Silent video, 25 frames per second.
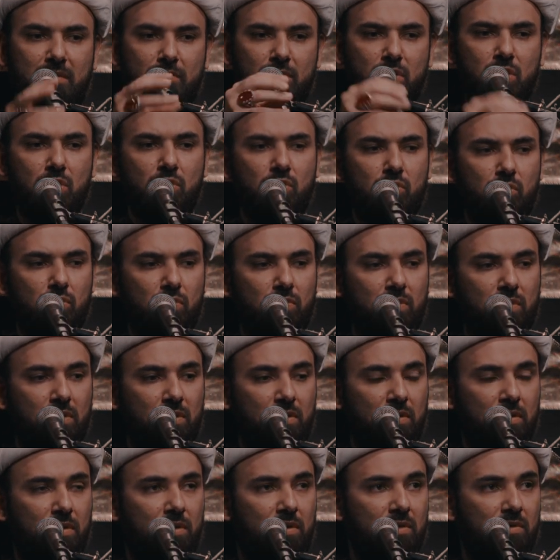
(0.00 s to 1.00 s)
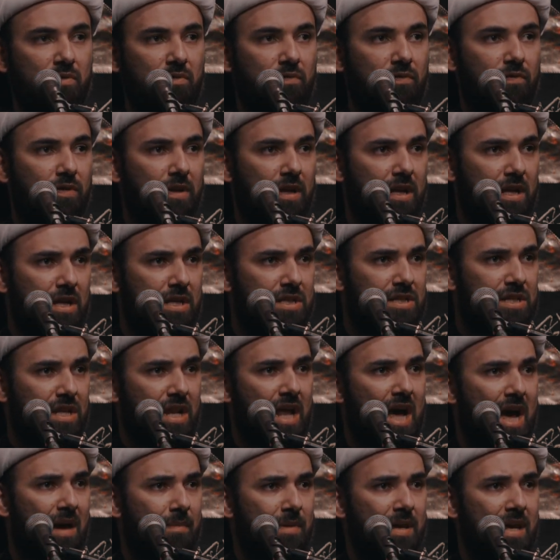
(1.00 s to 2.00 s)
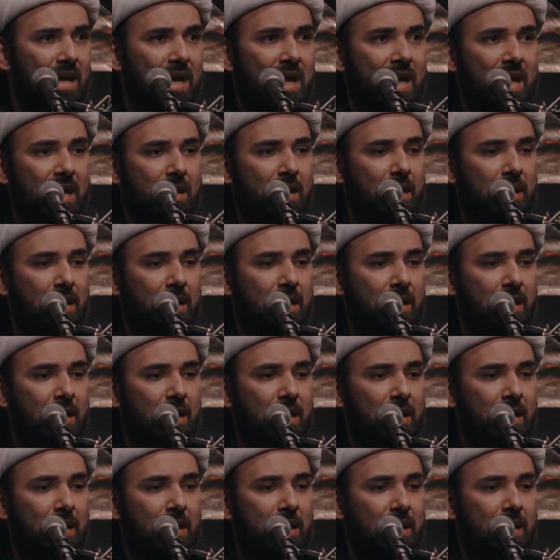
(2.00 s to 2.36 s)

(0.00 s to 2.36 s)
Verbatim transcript: منه في الإسلام